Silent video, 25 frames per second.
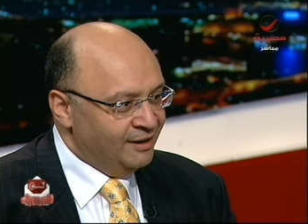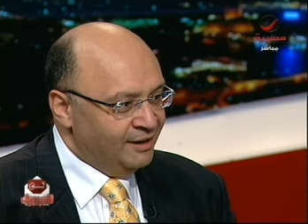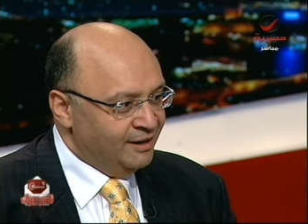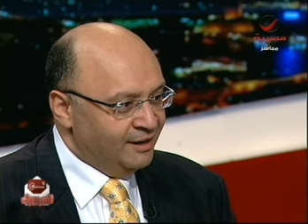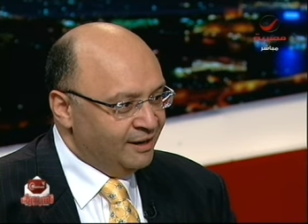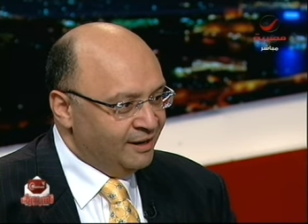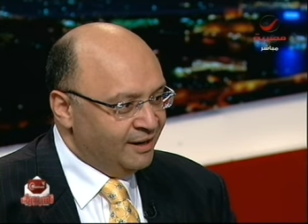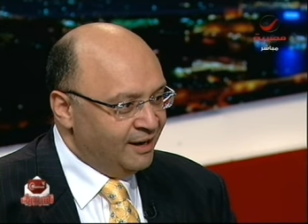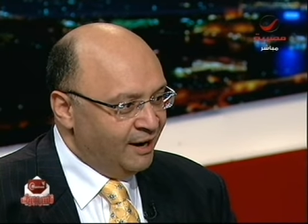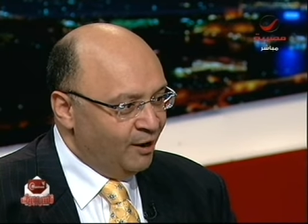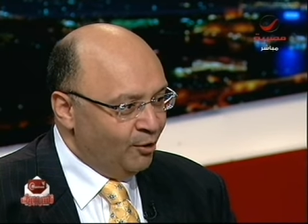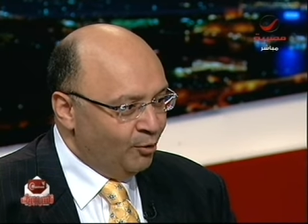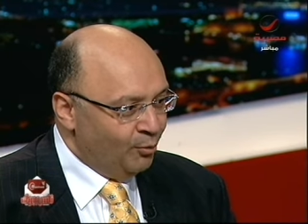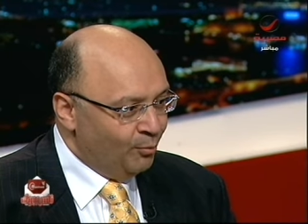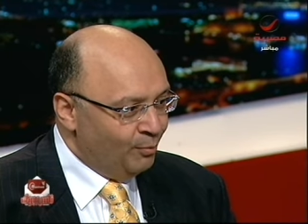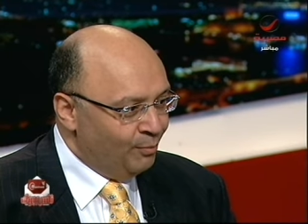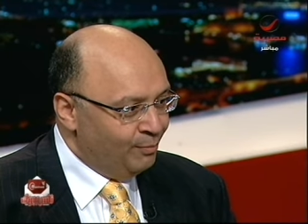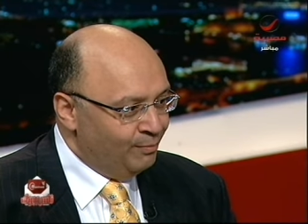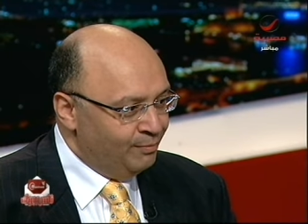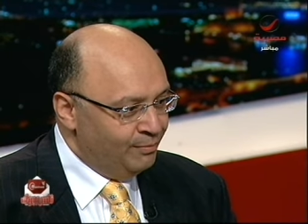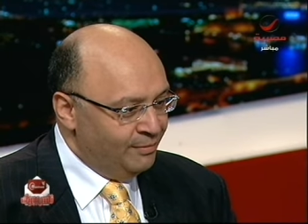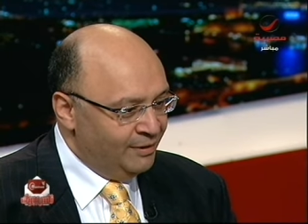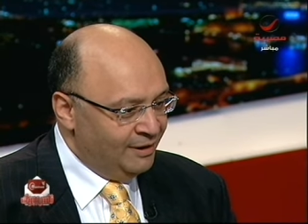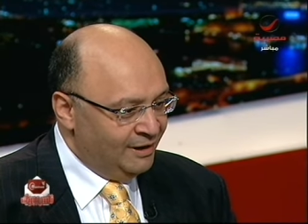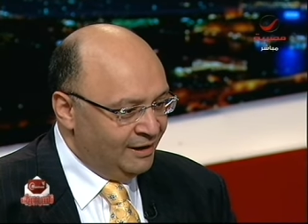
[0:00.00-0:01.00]
جاوب
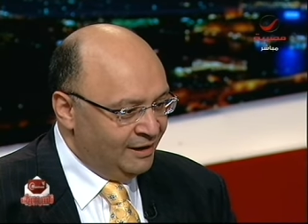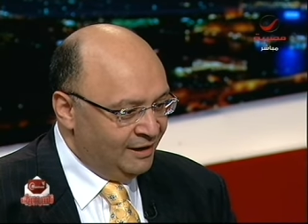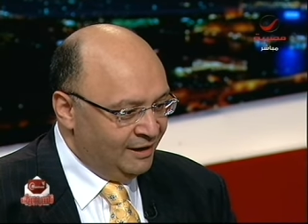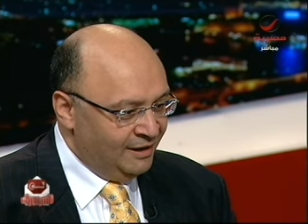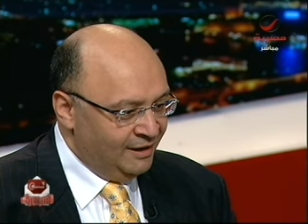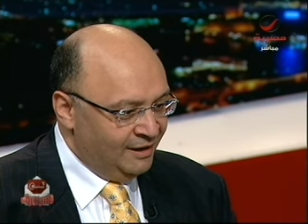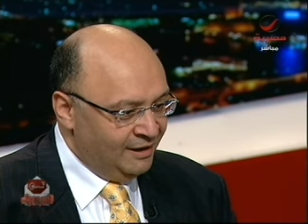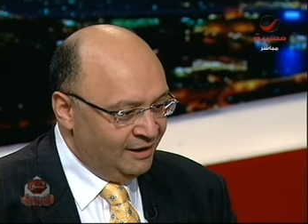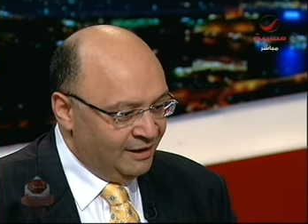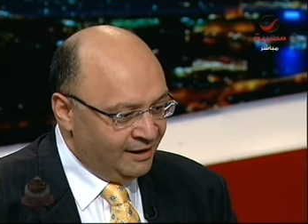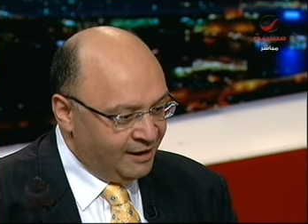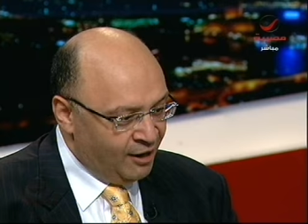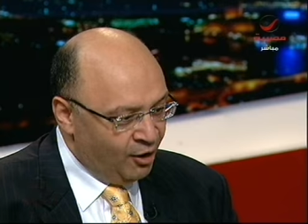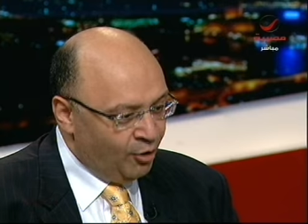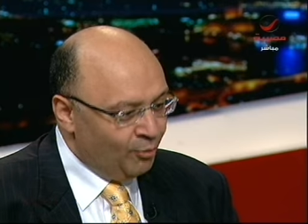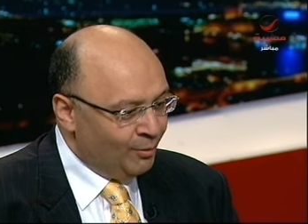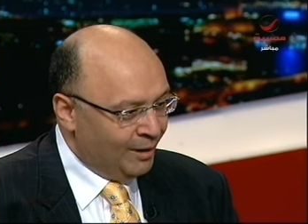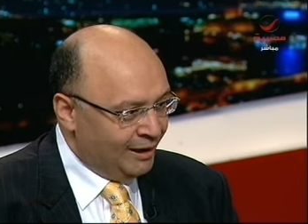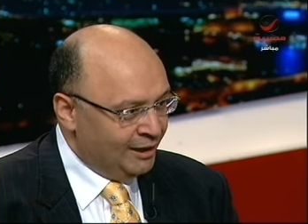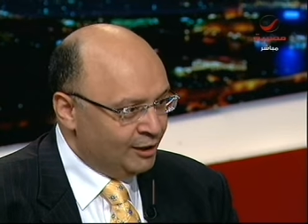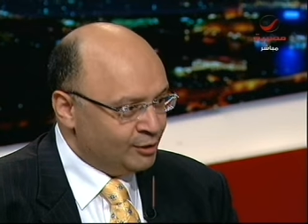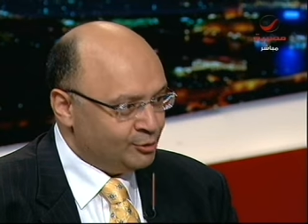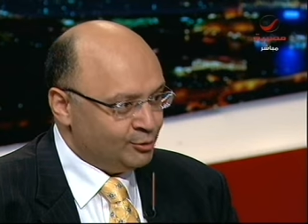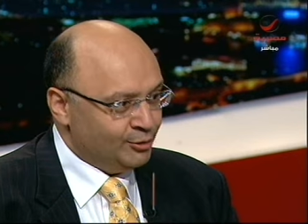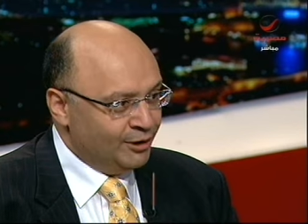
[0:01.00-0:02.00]
اللي جاوب
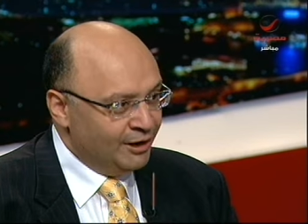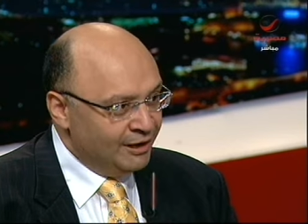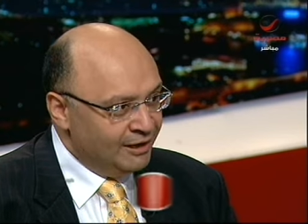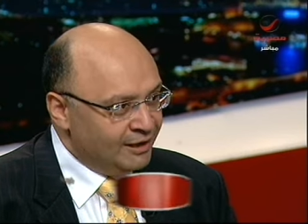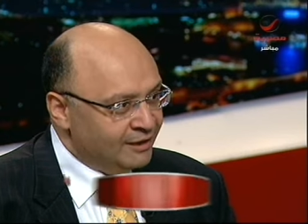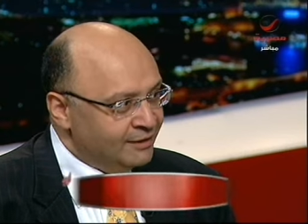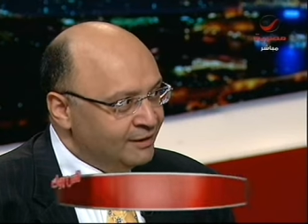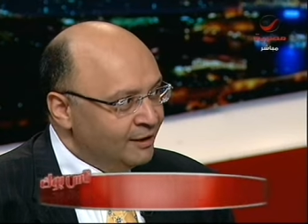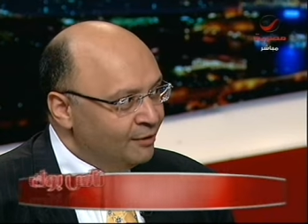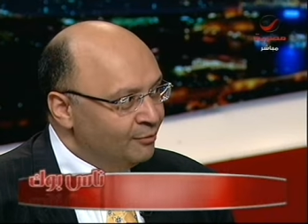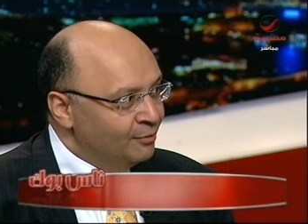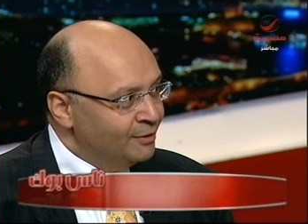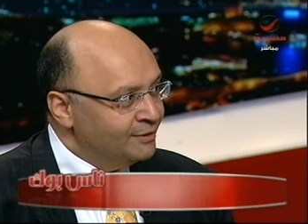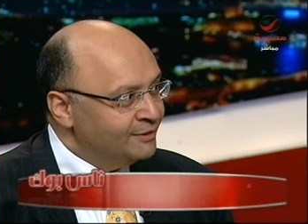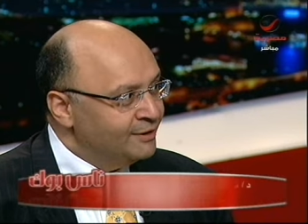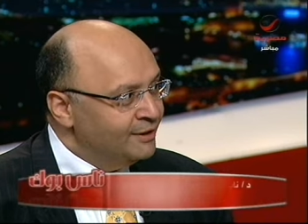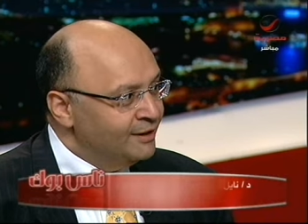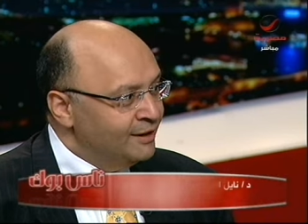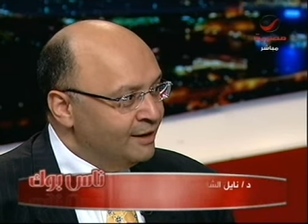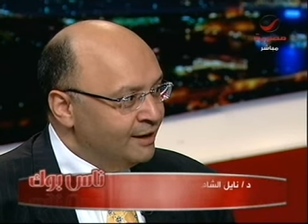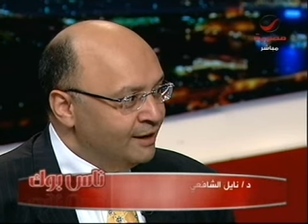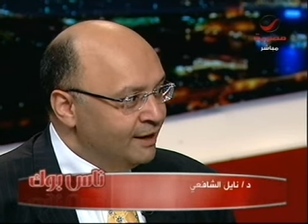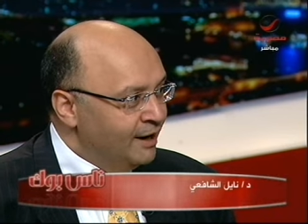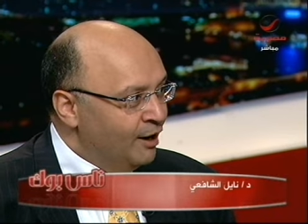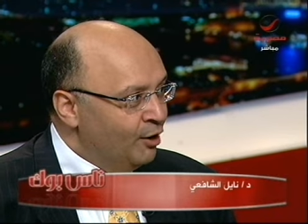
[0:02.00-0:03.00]
على سؤالك دوت
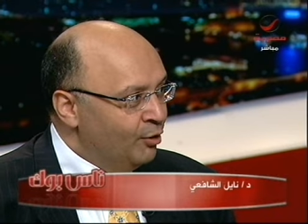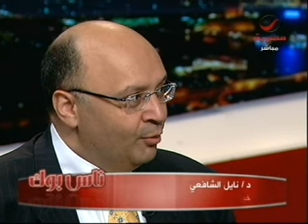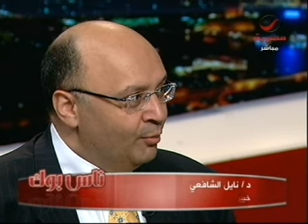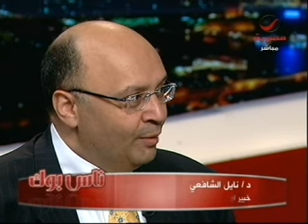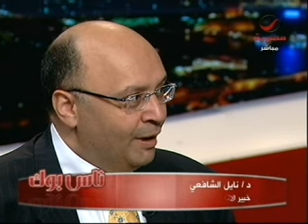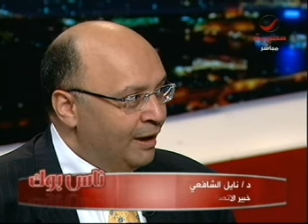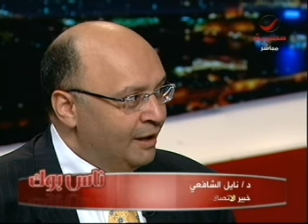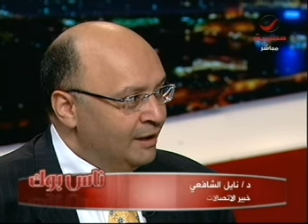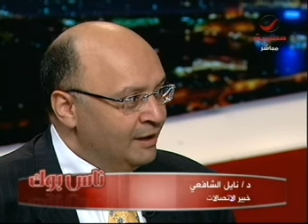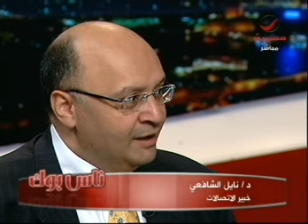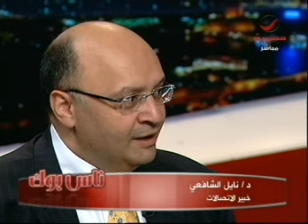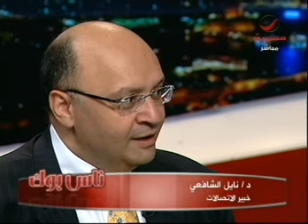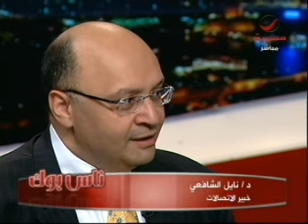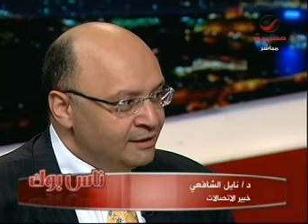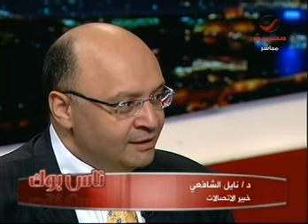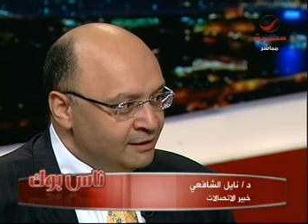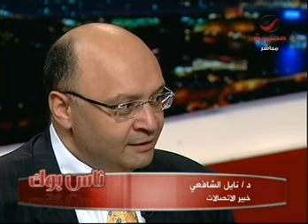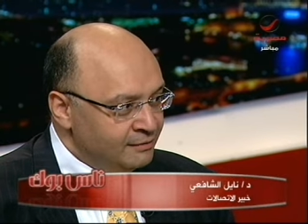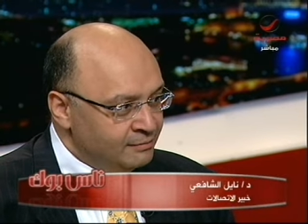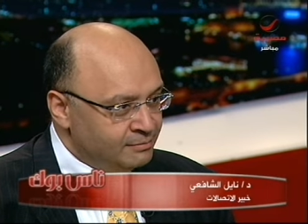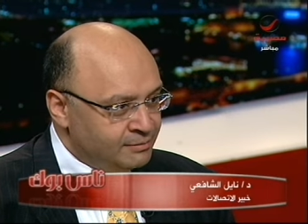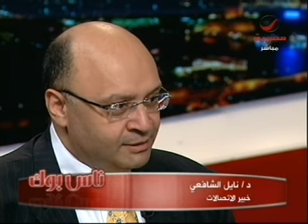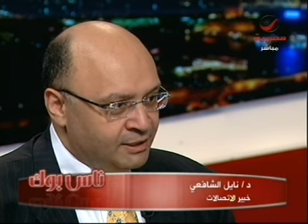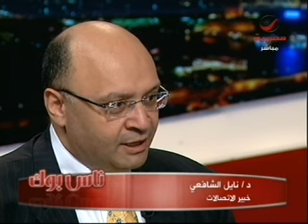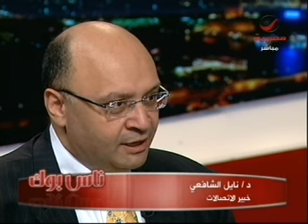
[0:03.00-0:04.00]
جاوب
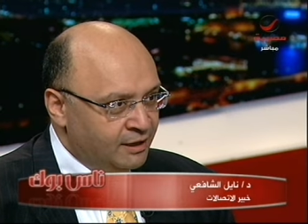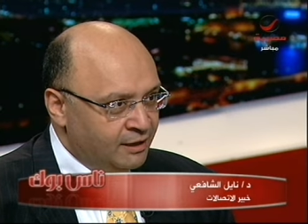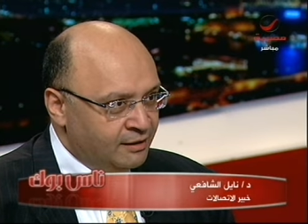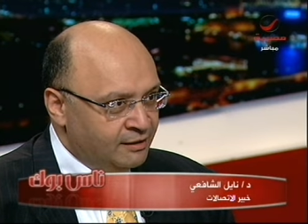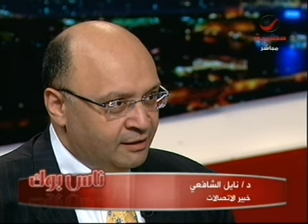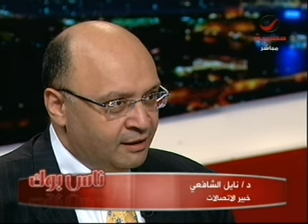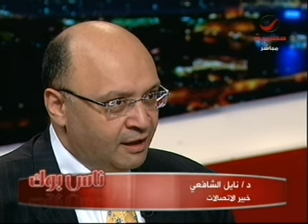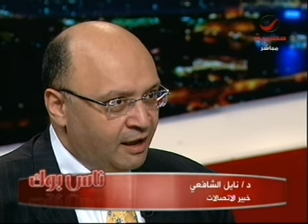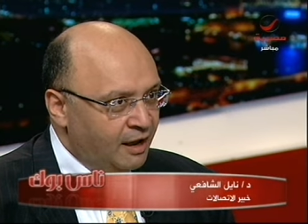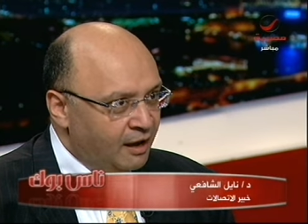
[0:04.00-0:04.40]
عليه سنه